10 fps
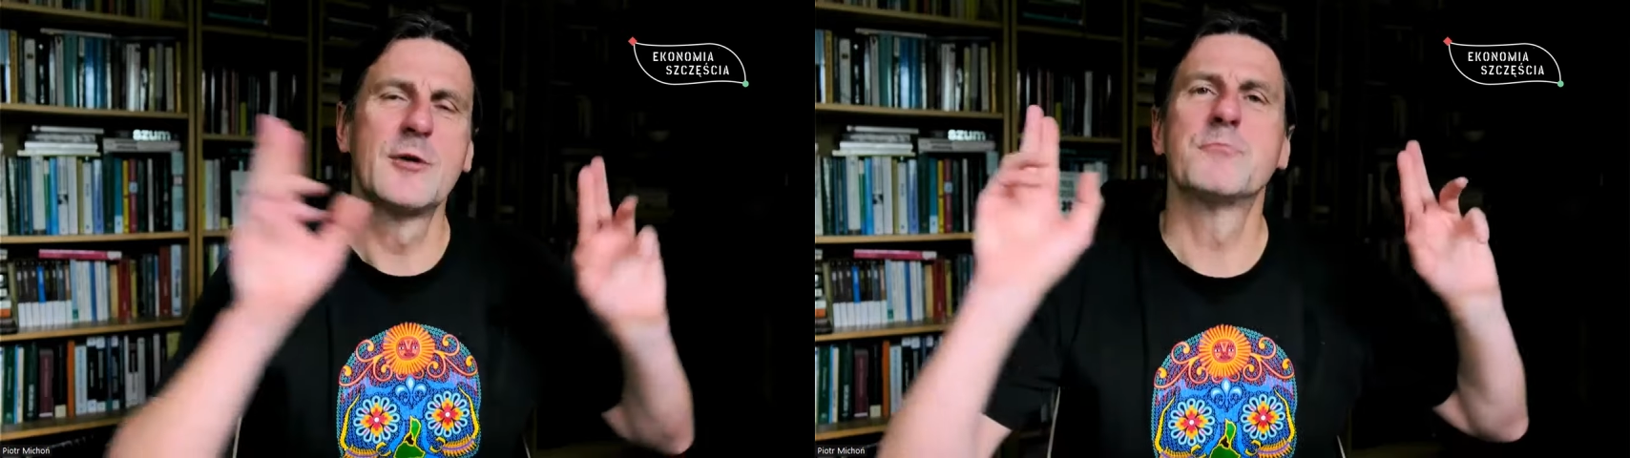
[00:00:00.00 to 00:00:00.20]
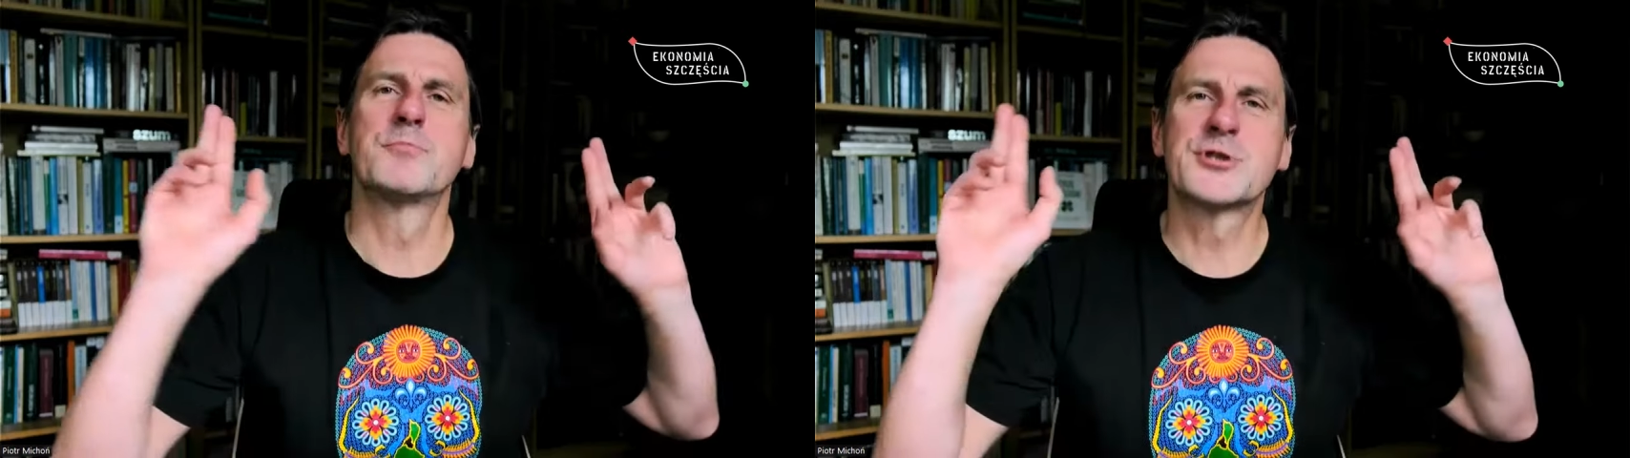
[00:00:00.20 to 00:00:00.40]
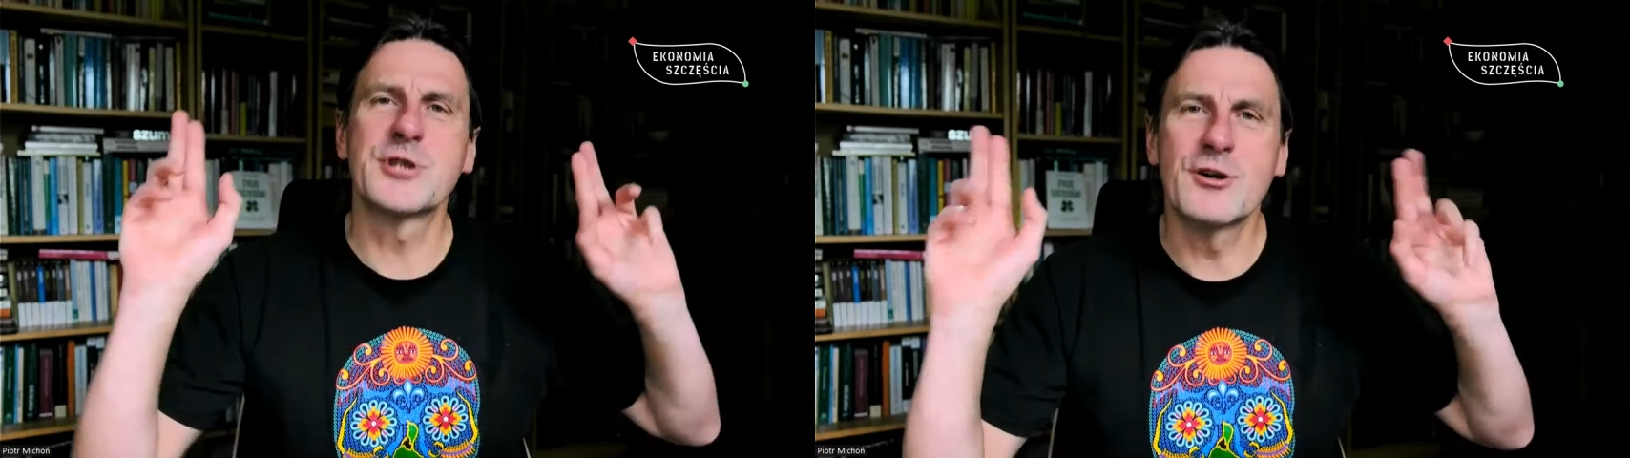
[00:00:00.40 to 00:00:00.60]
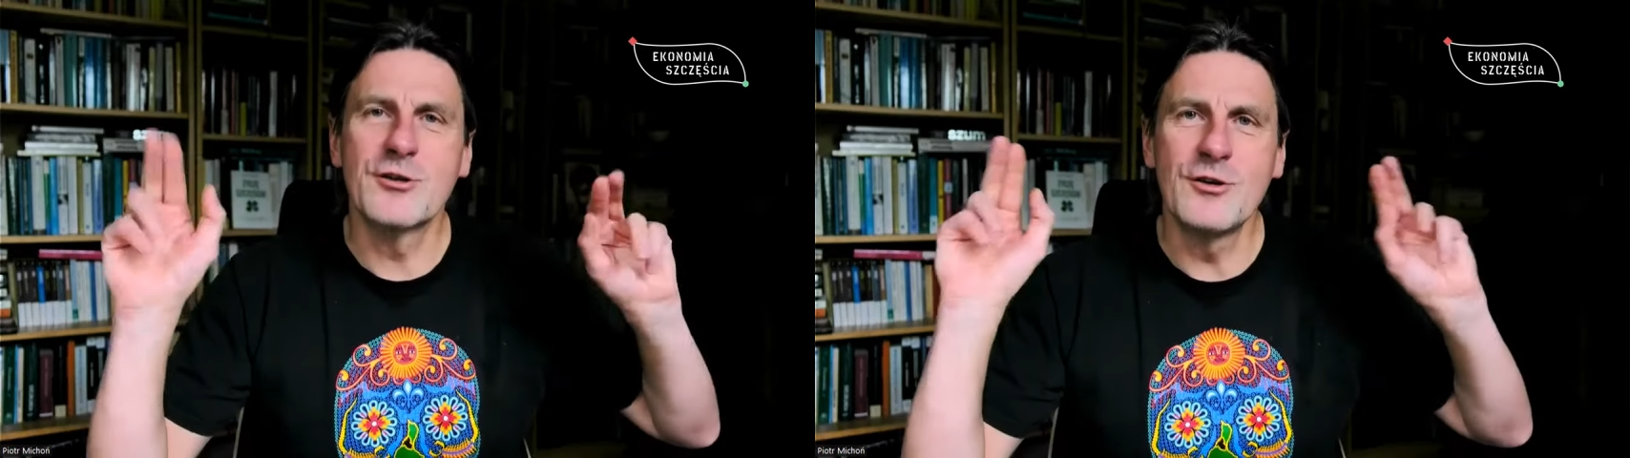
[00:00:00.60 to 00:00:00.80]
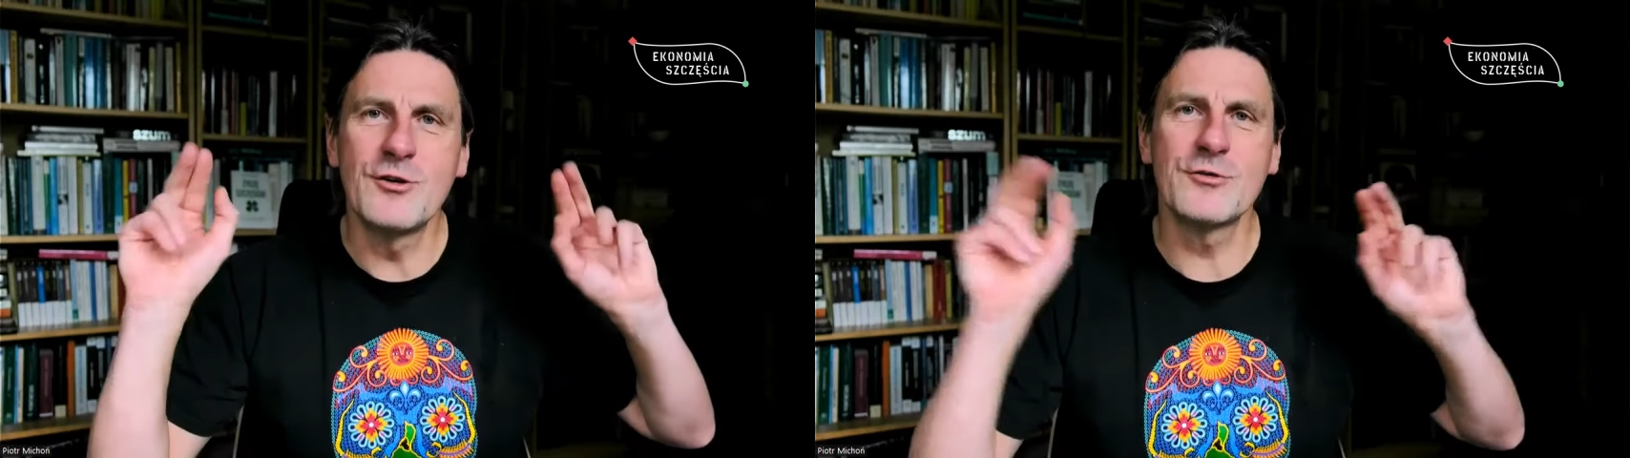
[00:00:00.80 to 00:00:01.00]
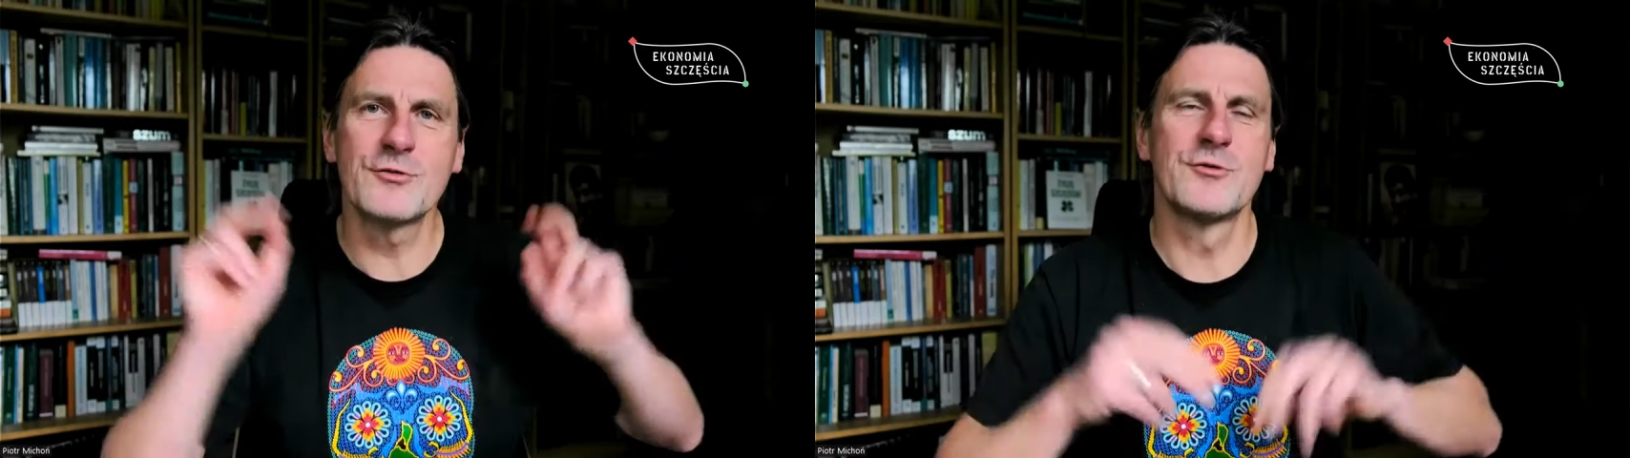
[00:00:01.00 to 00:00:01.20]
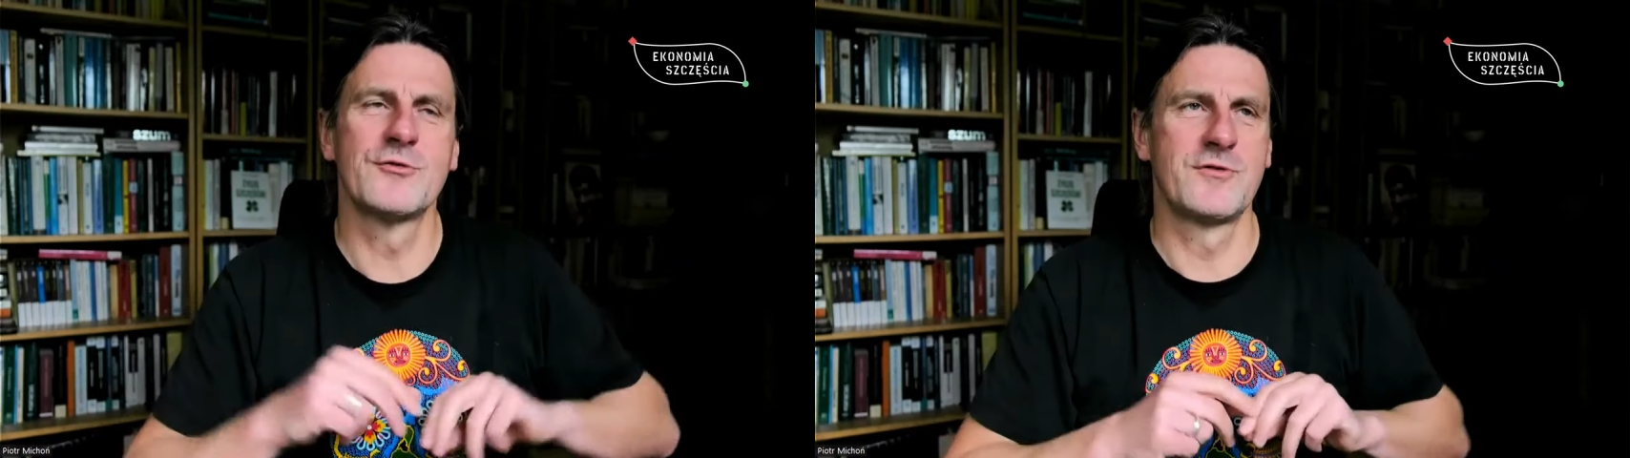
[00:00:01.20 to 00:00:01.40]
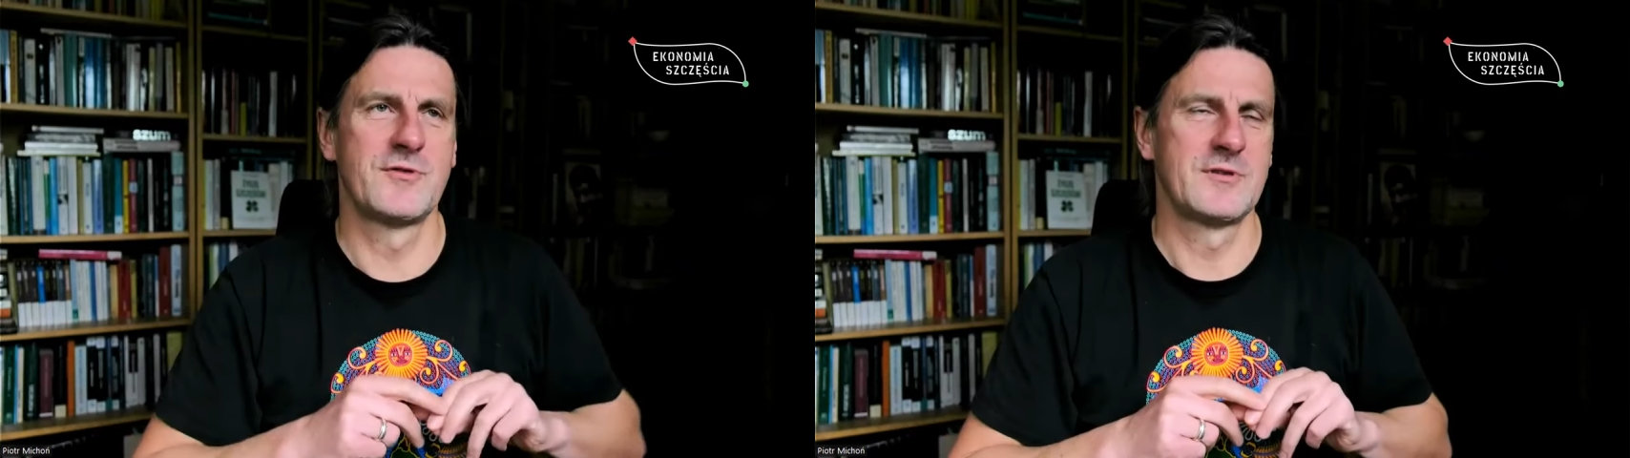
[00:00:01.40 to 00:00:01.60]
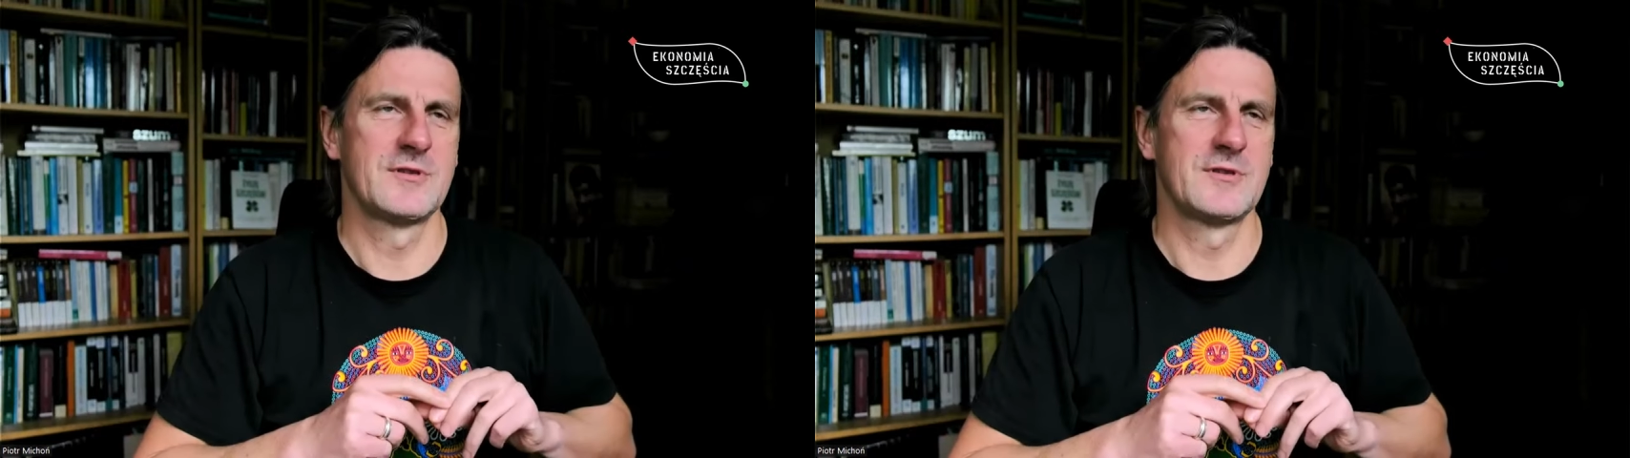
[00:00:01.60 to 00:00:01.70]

przeglądów